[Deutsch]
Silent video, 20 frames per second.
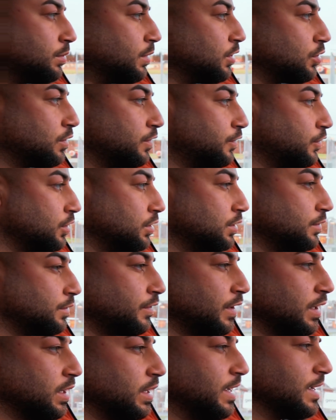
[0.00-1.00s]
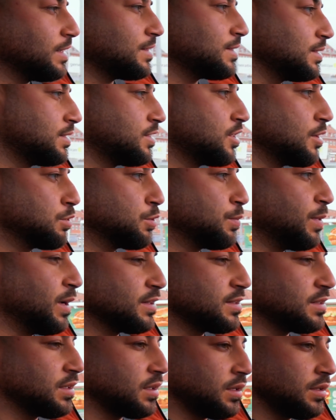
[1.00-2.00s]
immer noch voll. Weil erstens, ich habe
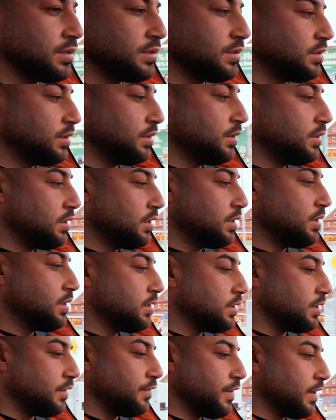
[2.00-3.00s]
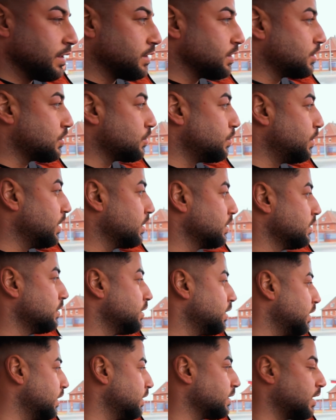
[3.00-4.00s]
Spaß daran, den fertig zu machen.
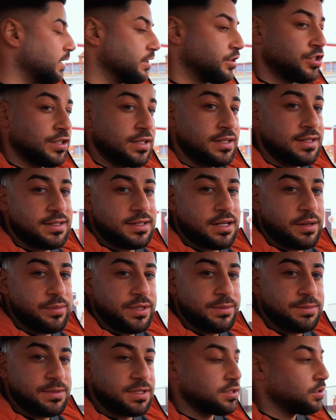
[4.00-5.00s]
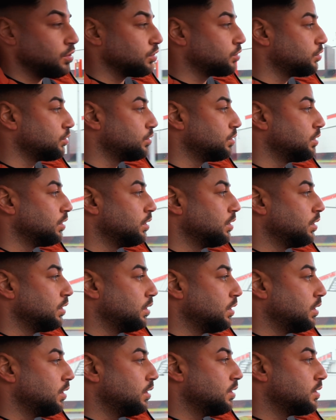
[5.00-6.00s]
E30 ist ein sehr beliebtes Auto.
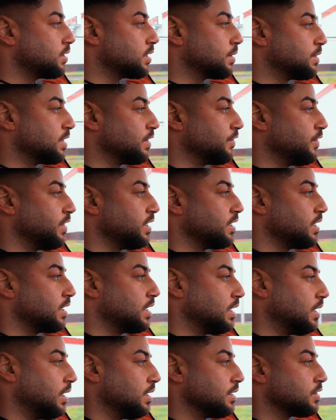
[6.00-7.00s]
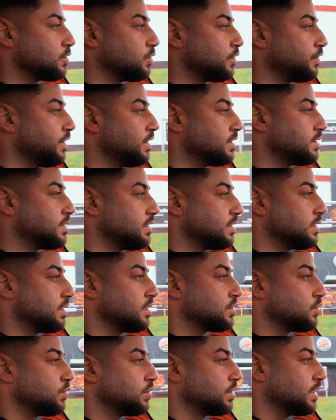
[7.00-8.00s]
Es gibt sehr wenige, klar, es ist nur ein Vierzylinder,
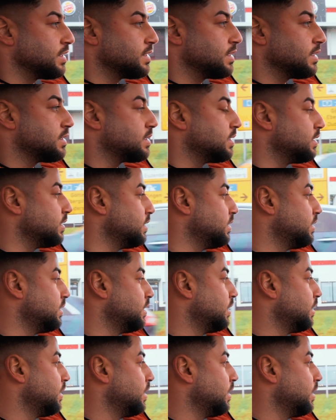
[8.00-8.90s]
es ist nur ein 316i.